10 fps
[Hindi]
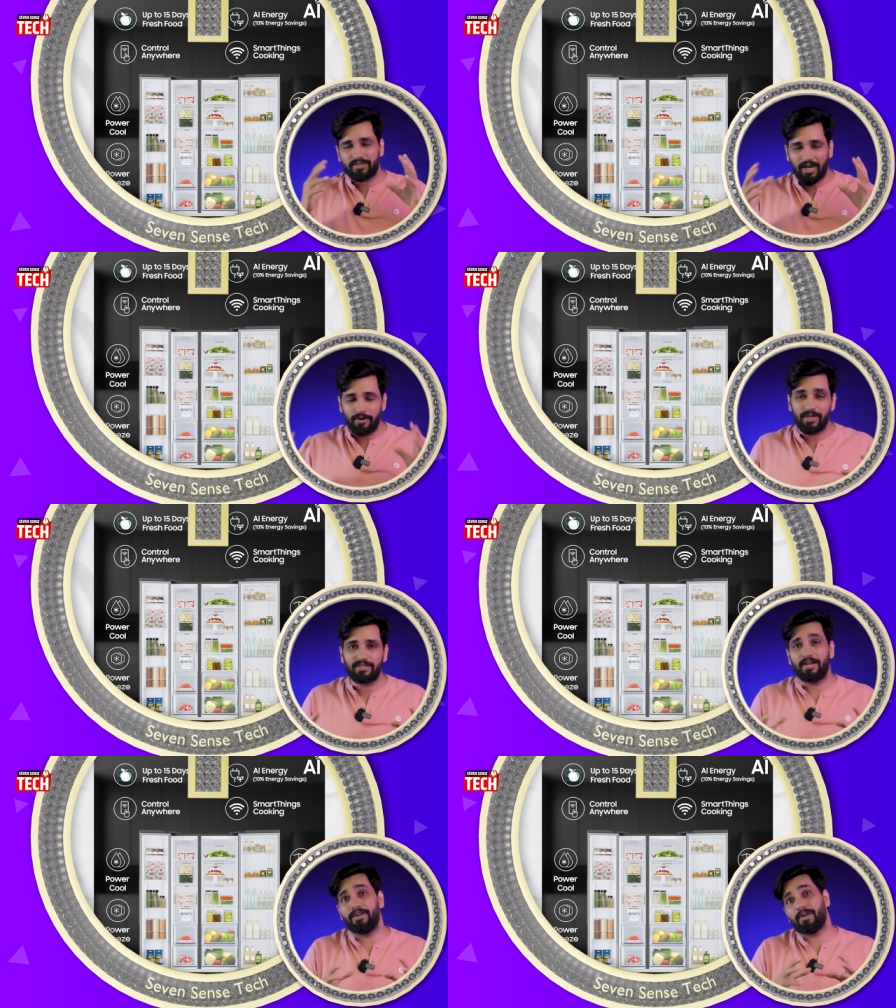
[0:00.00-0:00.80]
साइड बाय
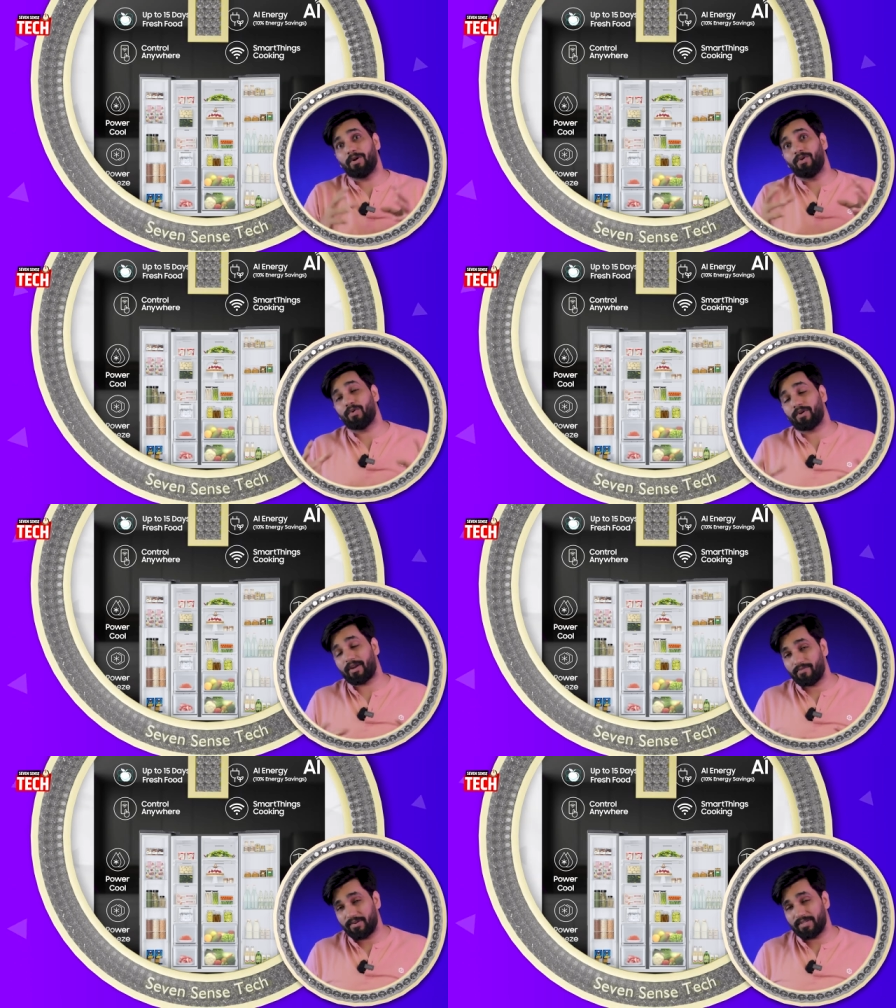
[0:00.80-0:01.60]
साइड डबल डोर
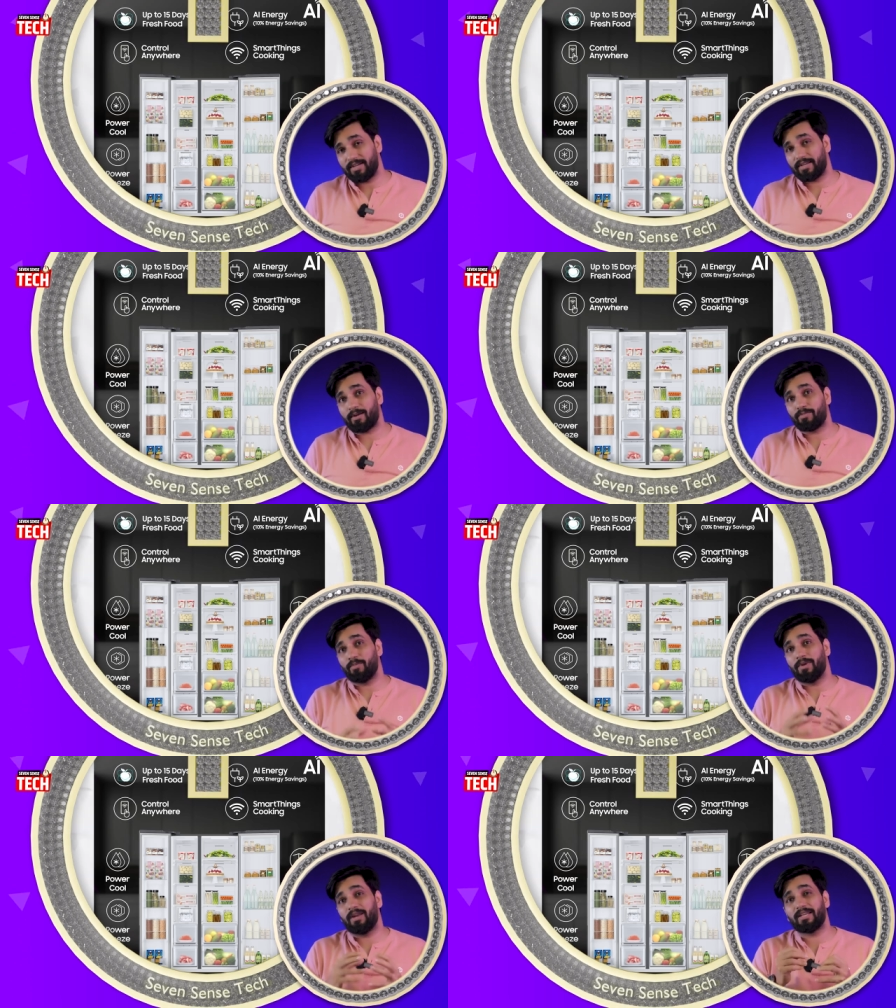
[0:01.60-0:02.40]
रेफ्रिजरेटर
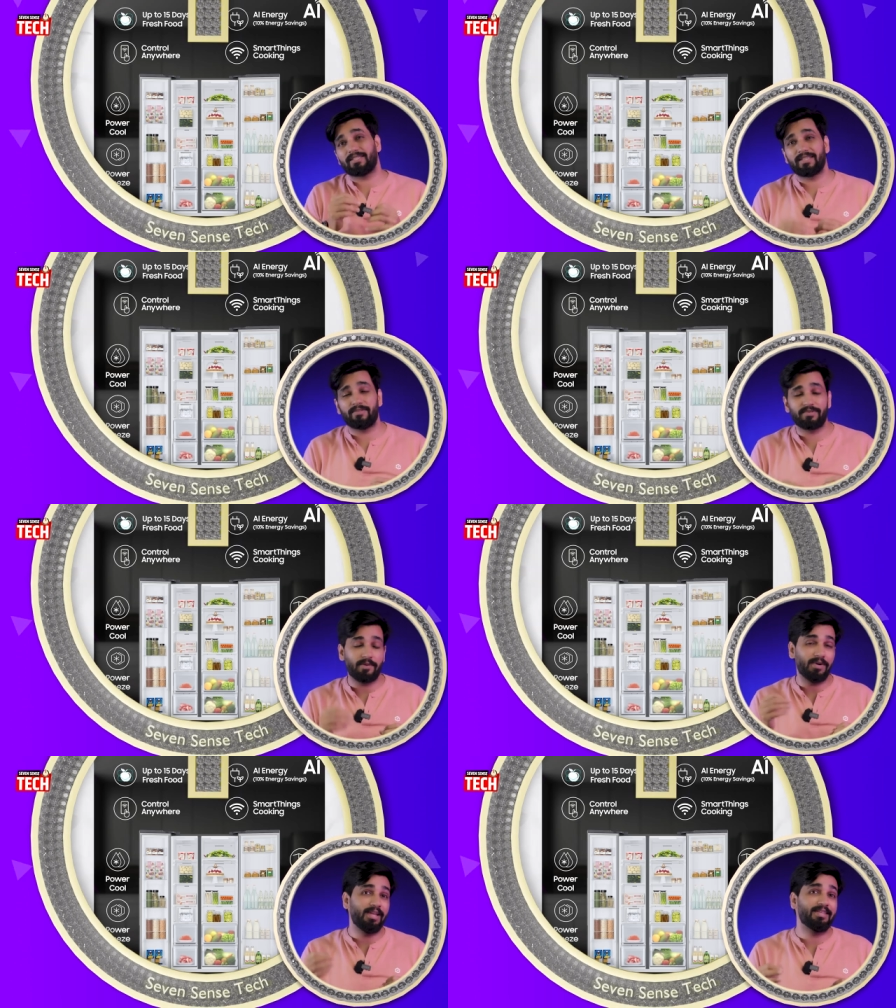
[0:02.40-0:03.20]
आपको मिल रहा है सिर्फ
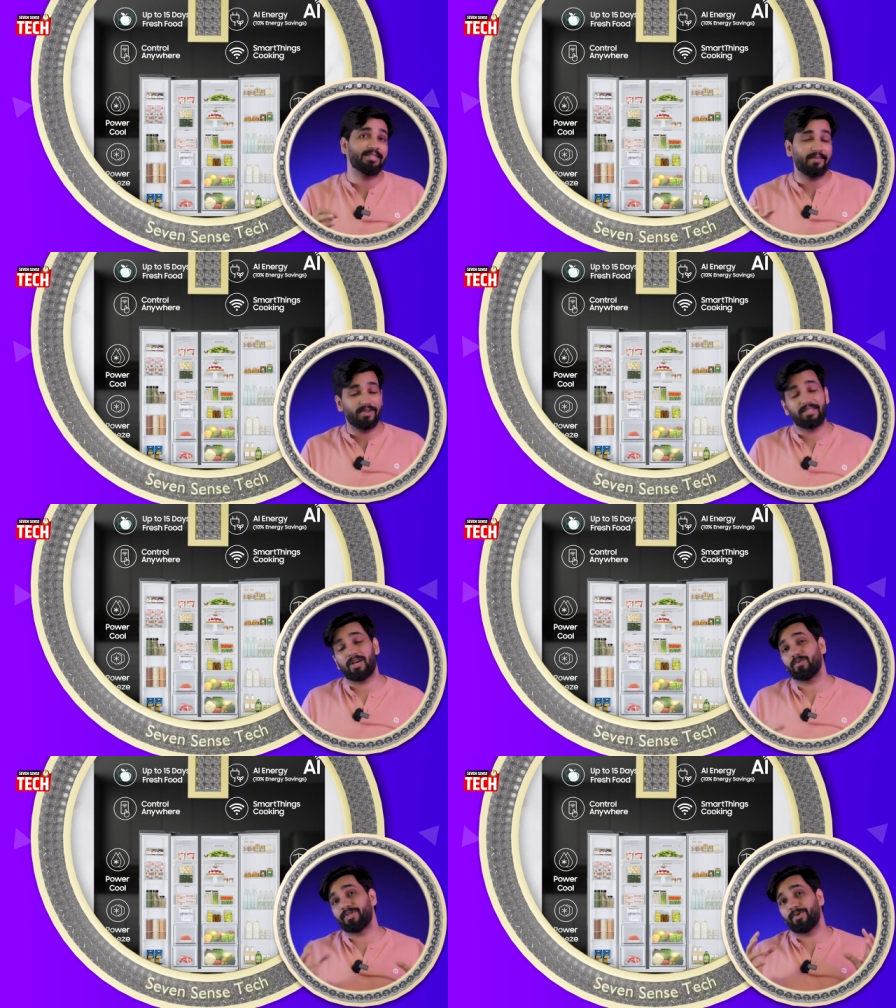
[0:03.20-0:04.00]
सेवेंटी सेवन
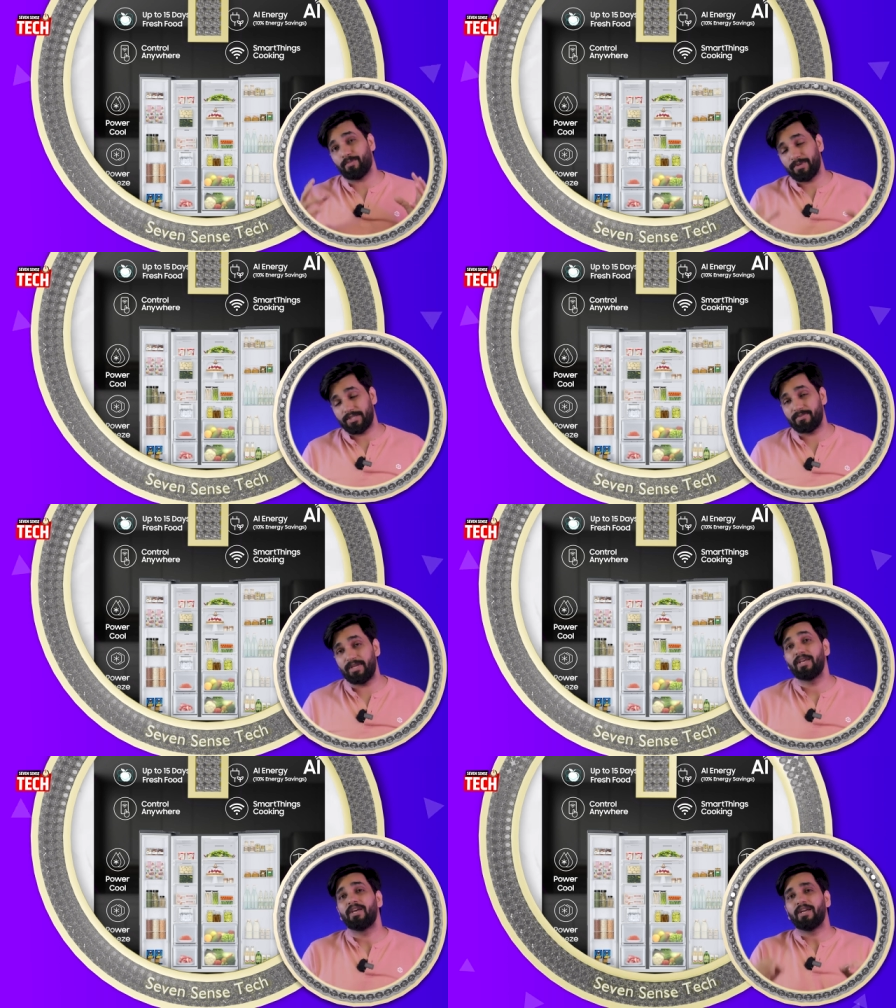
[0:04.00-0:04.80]
थाउजेंड रुपीज़ में